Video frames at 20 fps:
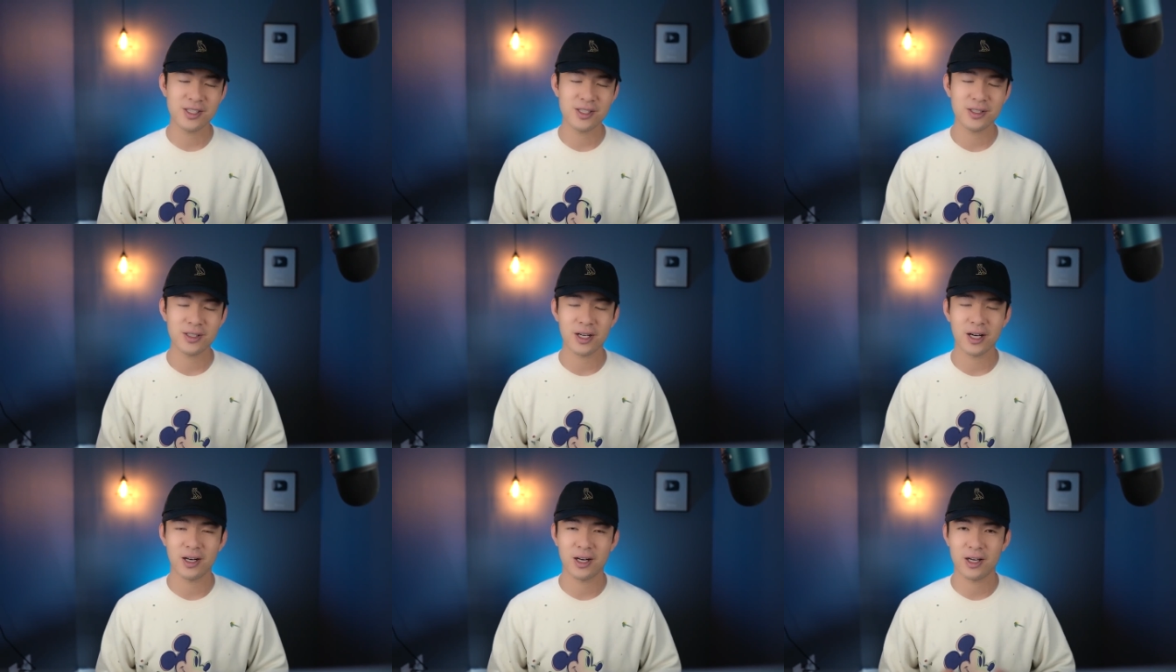
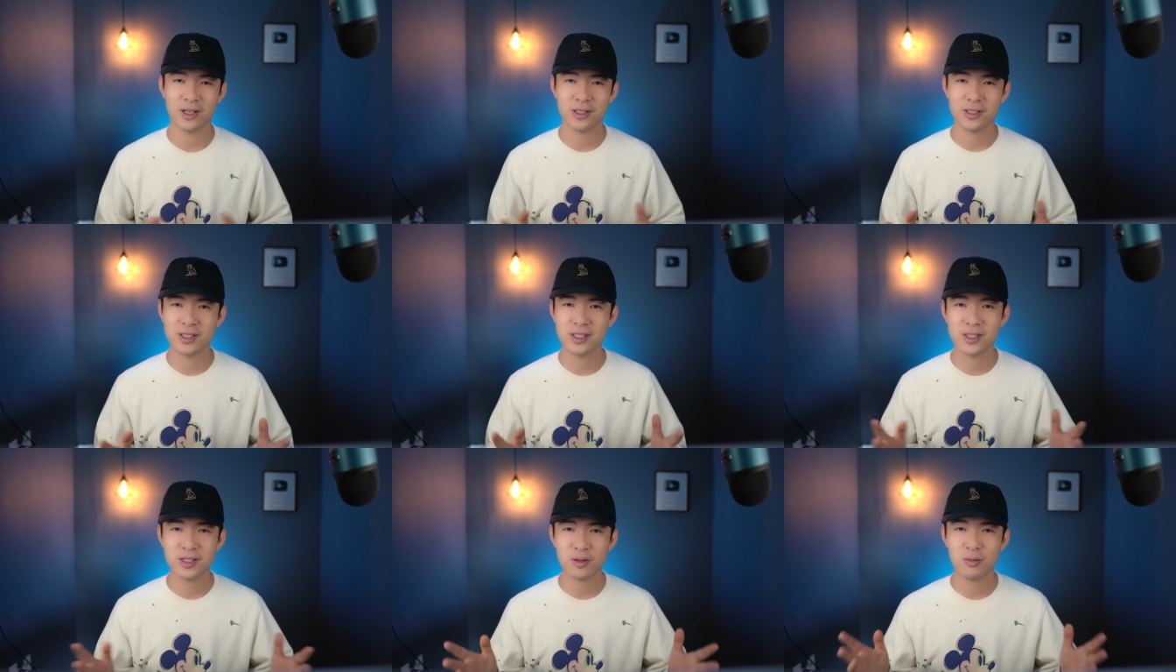星啊，两颗
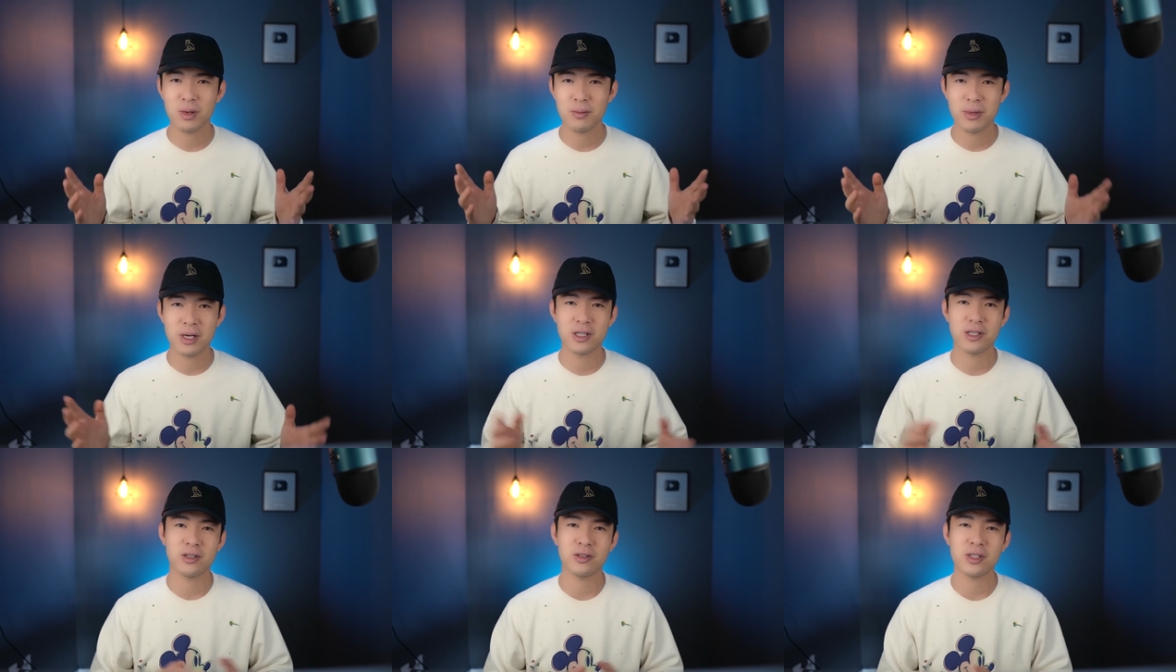新星慢
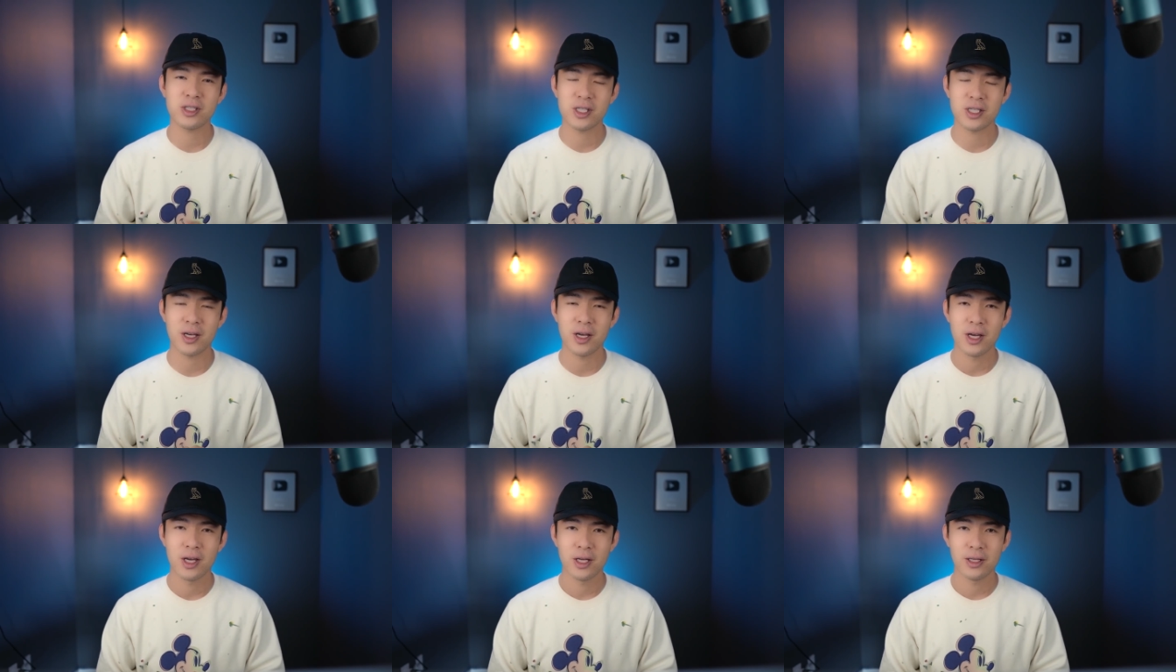慢升
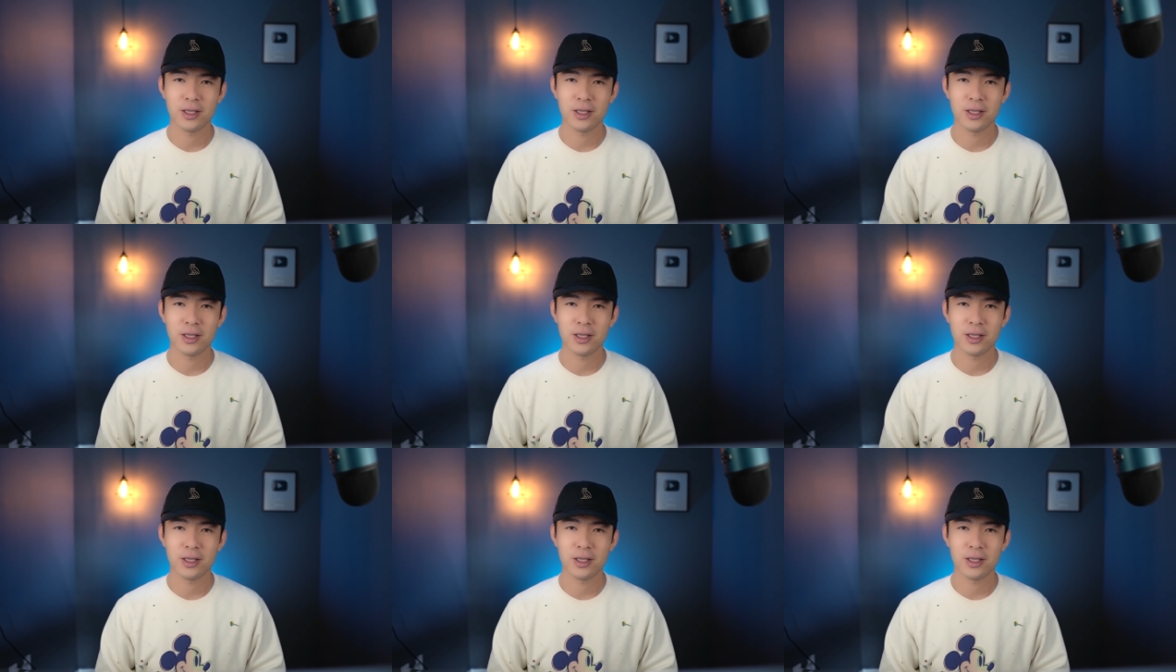起。